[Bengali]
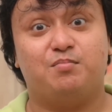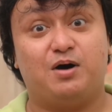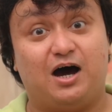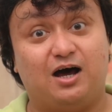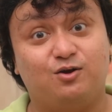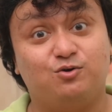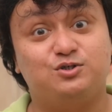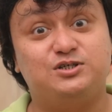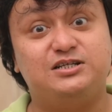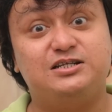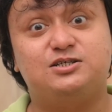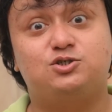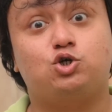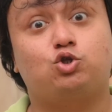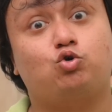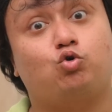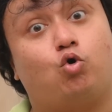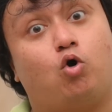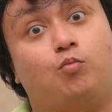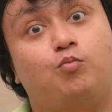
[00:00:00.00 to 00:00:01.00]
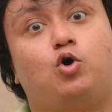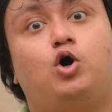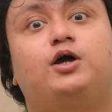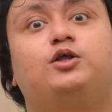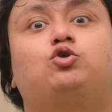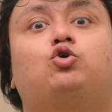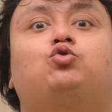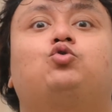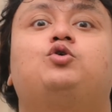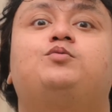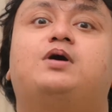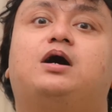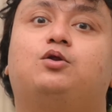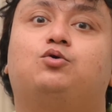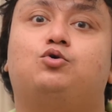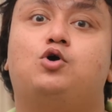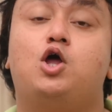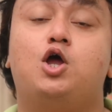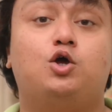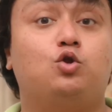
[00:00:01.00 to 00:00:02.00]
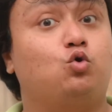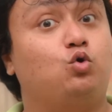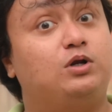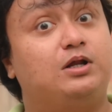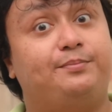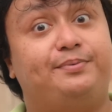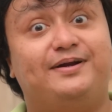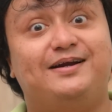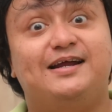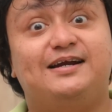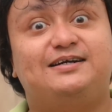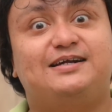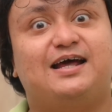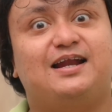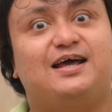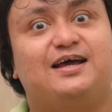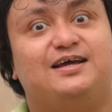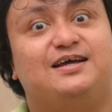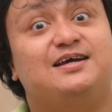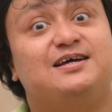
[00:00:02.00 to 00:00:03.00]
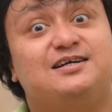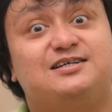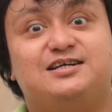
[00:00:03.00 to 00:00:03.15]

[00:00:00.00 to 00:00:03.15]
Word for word: ভালো জিনিস যত কম হয় ততই ভালো নইলে ভিড়ের ঠেলায়